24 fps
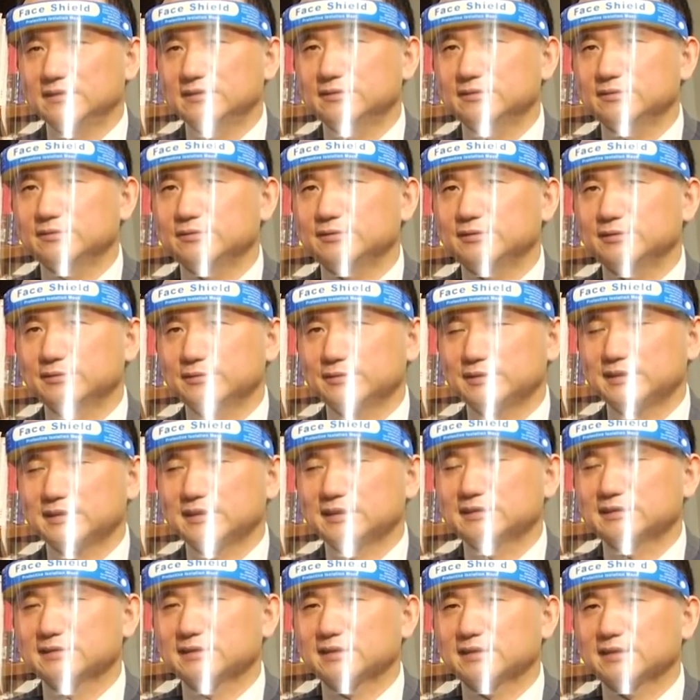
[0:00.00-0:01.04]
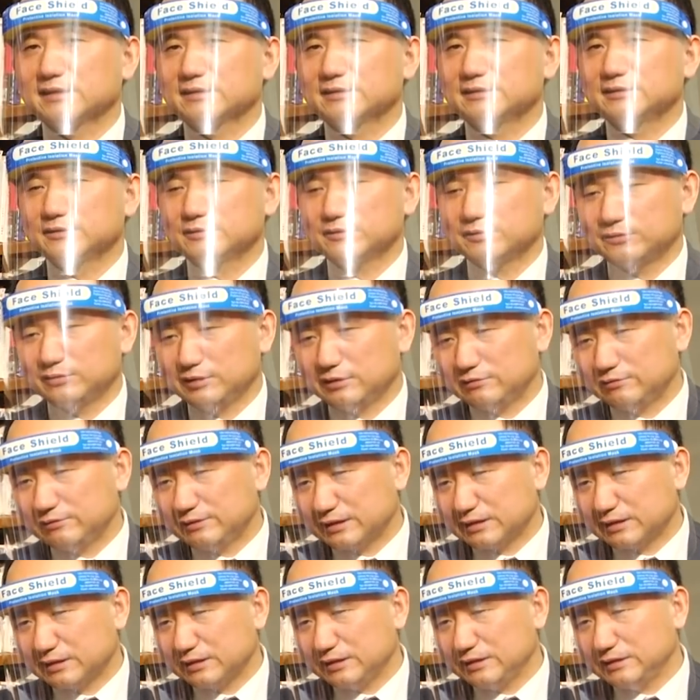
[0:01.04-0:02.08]
じゅう、じゅういちがつからゆっくり増
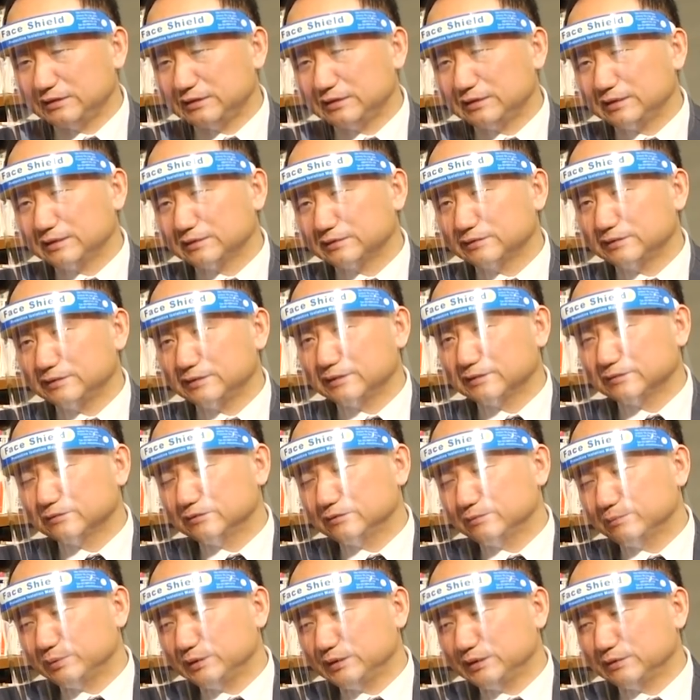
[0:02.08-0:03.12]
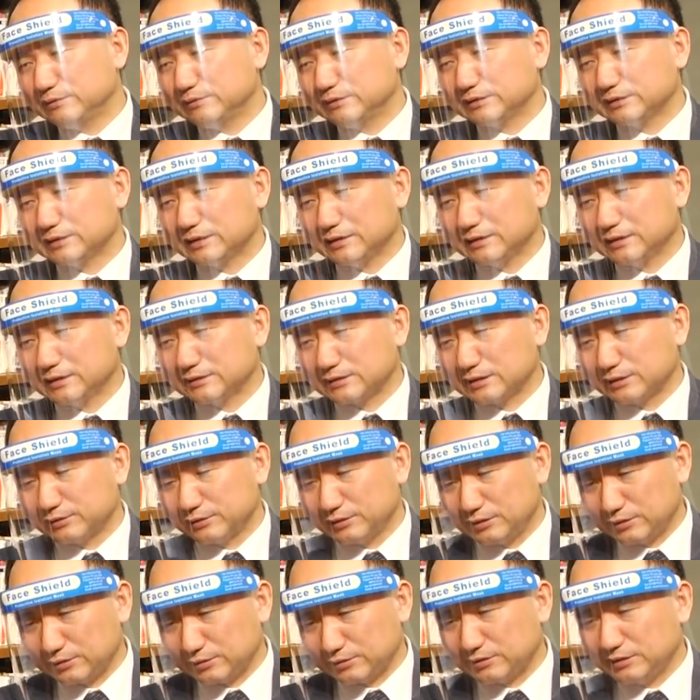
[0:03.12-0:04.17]
えていちがつにがつにピークでさんがつから
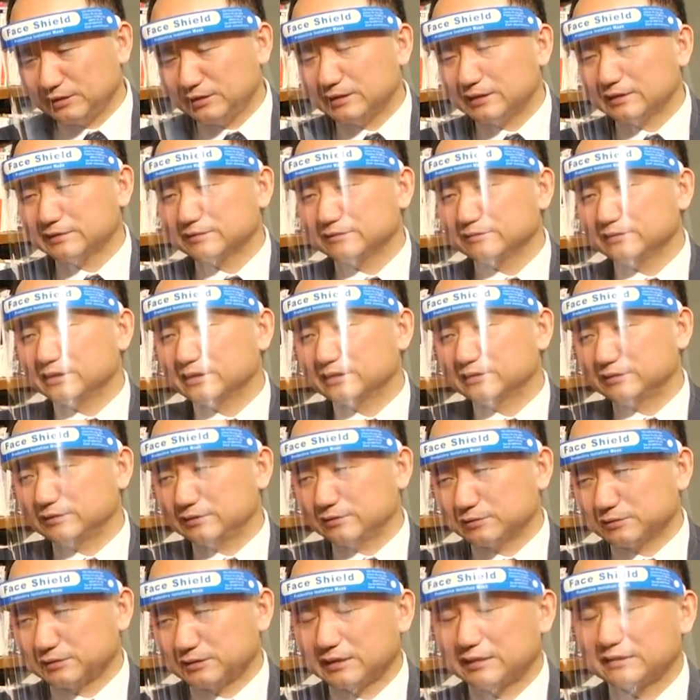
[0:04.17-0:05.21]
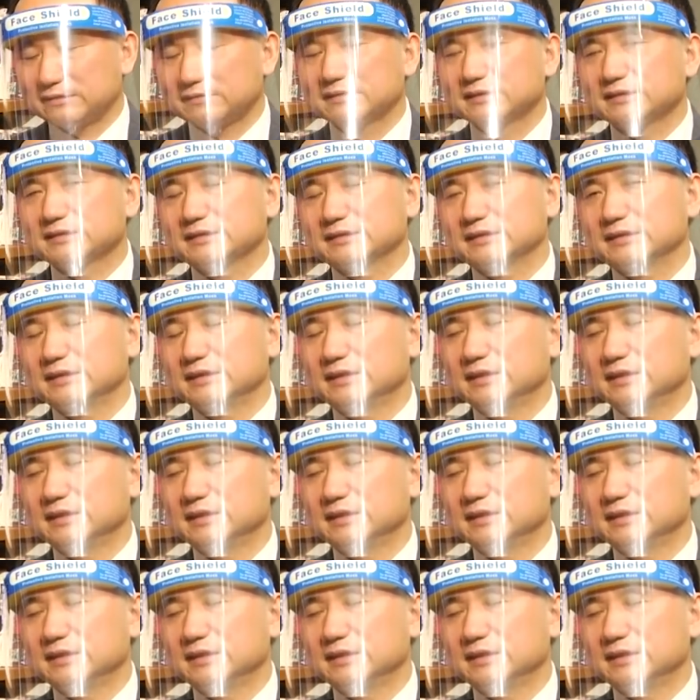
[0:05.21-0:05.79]
ふーっとにがつぐらいからすっと下がるんです。